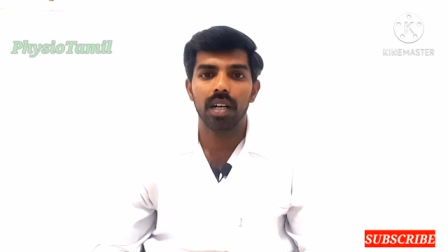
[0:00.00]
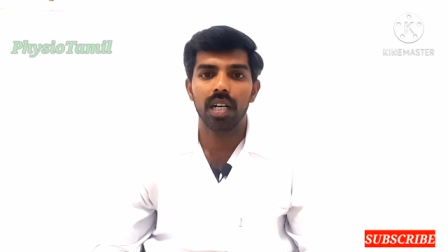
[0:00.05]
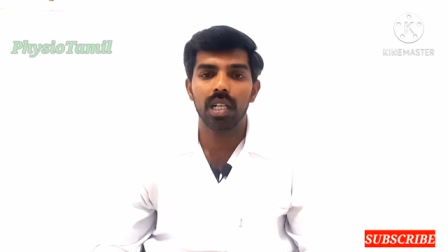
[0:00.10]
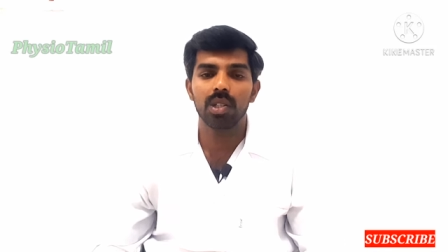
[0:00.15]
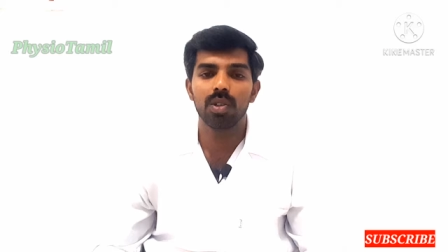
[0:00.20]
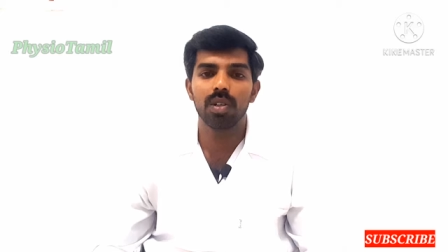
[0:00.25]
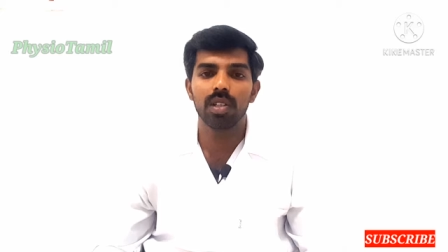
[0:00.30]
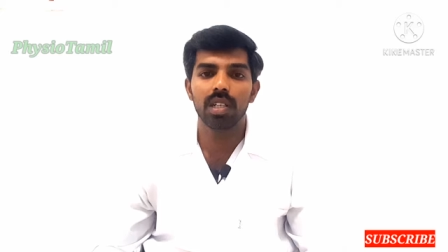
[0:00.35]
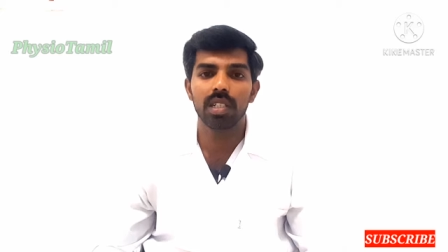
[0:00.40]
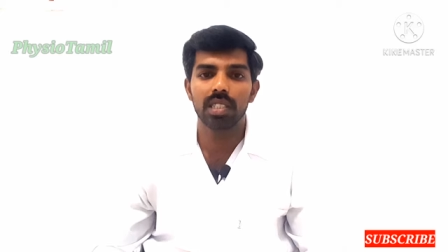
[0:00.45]

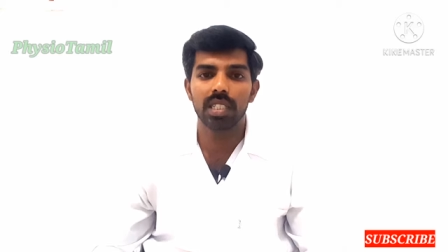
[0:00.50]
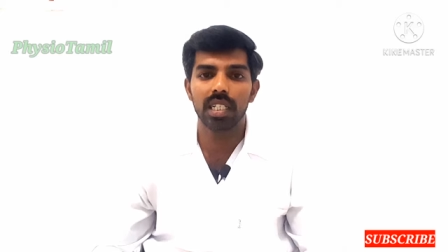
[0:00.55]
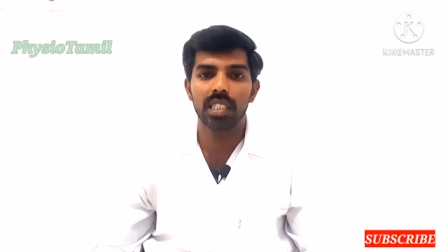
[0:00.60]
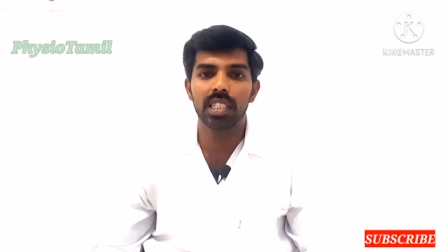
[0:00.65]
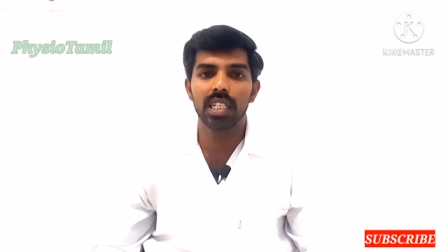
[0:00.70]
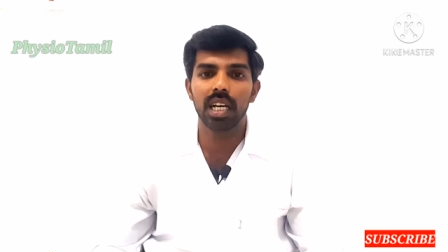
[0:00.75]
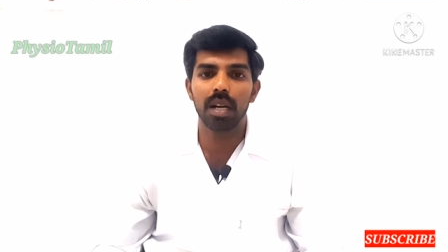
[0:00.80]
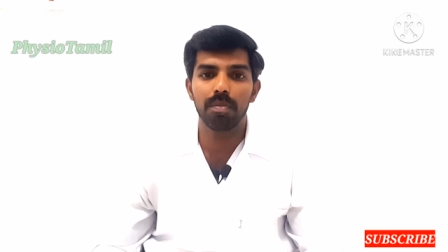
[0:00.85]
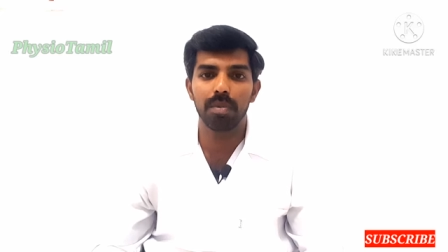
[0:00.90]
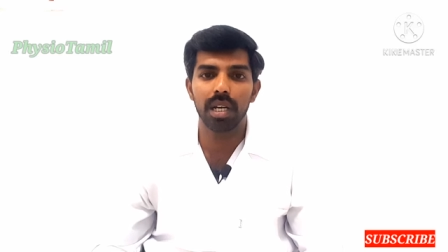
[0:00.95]
அடுத்து வந்து
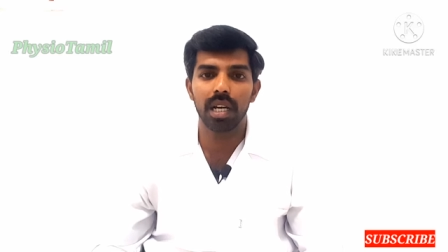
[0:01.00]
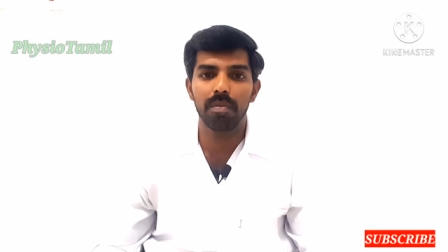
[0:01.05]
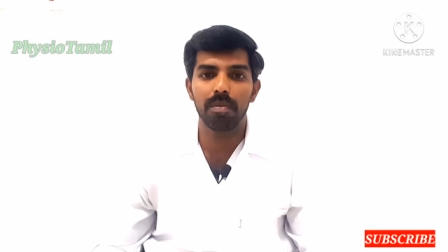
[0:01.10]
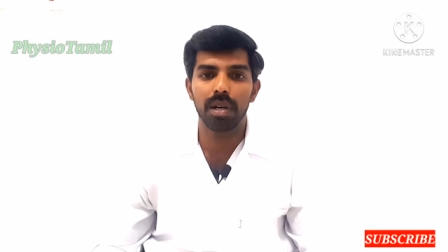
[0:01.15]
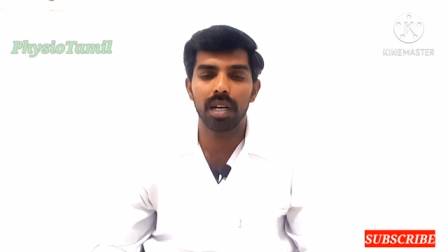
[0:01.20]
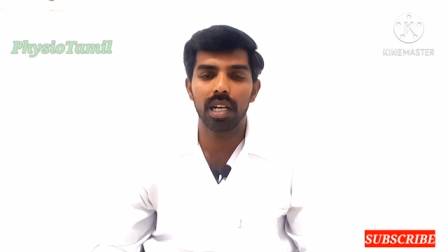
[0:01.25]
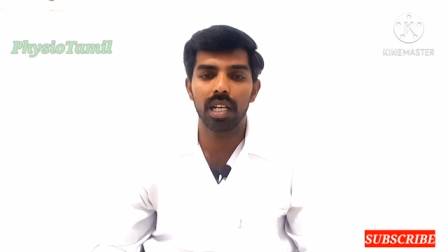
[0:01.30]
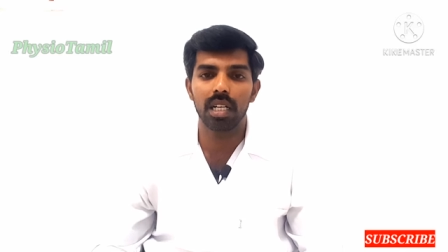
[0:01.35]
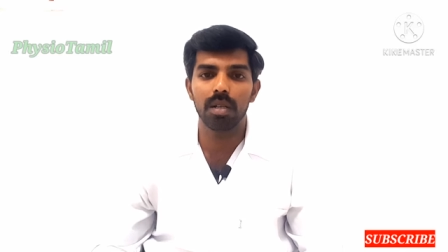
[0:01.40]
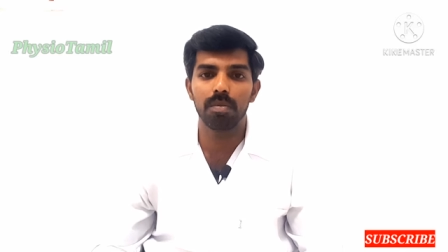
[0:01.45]
ஸ்ட்ரெச்சிங் எப்படிங்க
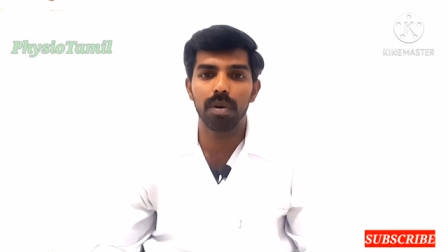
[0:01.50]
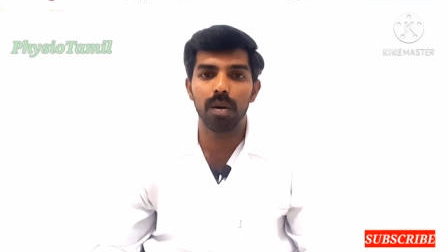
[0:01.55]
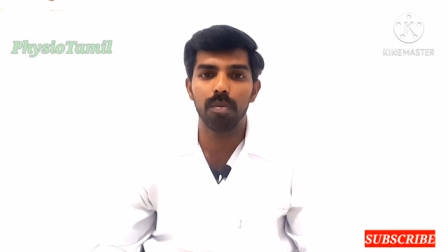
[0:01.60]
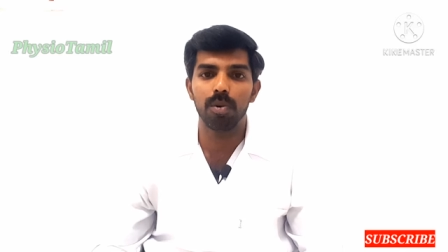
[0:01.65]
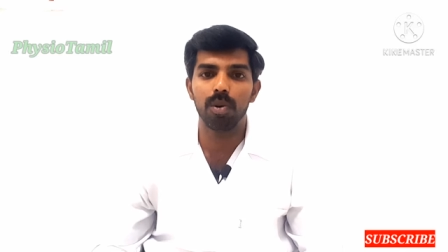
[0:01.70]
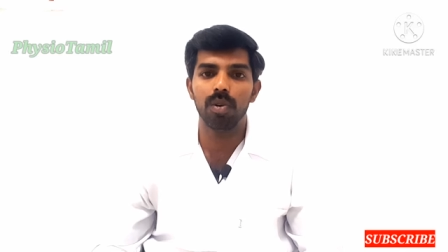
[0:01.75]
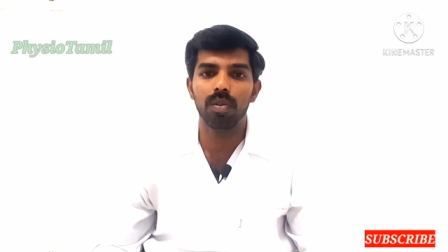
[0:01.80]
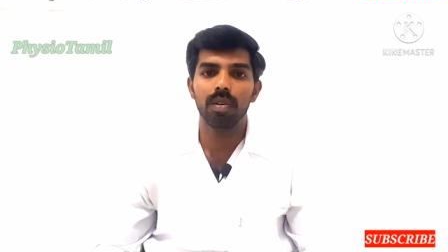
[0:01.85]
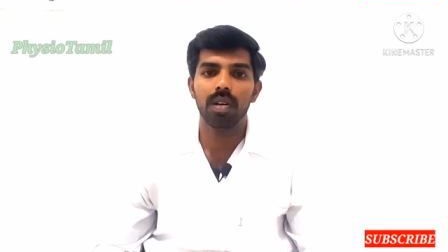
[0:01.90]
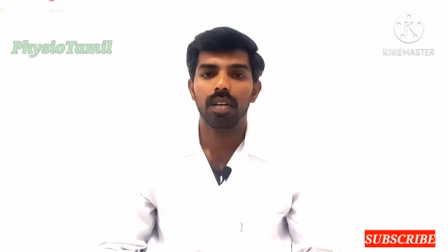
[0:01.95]
பண்ணுறதுன்னு
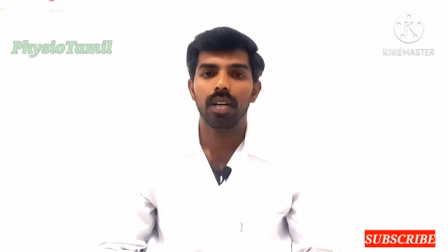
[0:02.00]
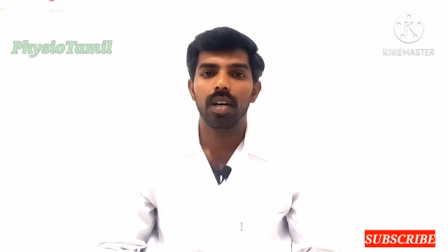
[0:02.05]
பார்ப்போம்